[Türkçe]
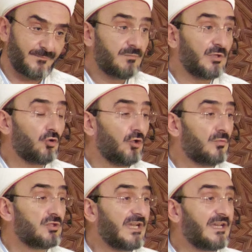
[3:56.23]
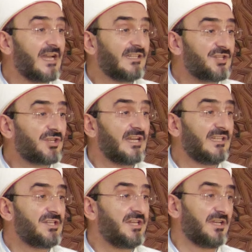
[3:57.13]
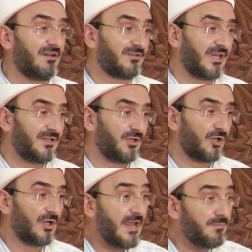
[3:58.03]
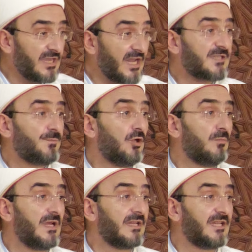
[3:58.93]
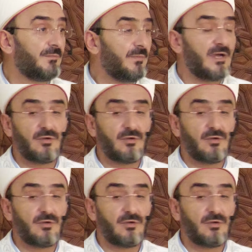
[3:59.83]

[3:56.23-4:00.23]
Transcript: Şimdi günümüzde kardeş kardeşle kavga ediyor. Hele miras bölümlerinde bir